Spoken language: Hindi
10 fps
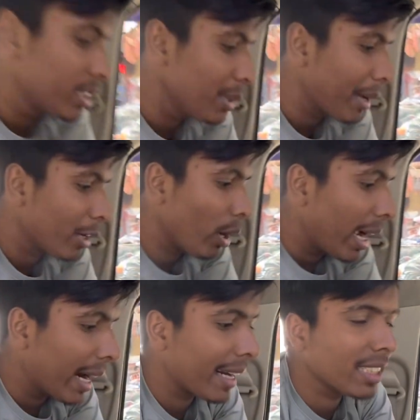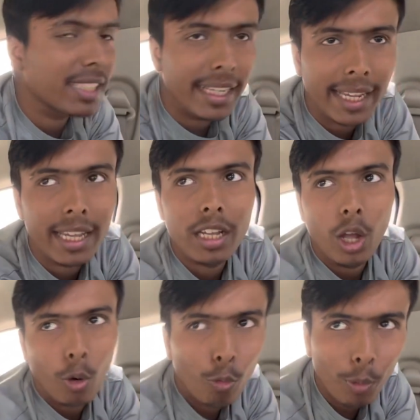जिन भाई को हेडरेस चाहिए
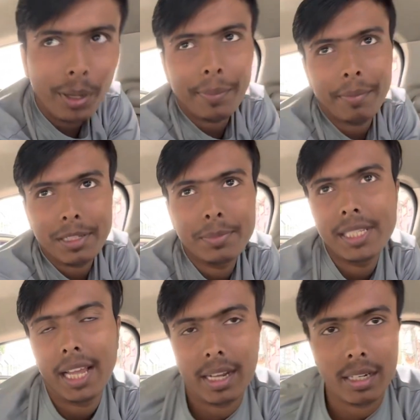वो भी अपने पास मिल जाएगा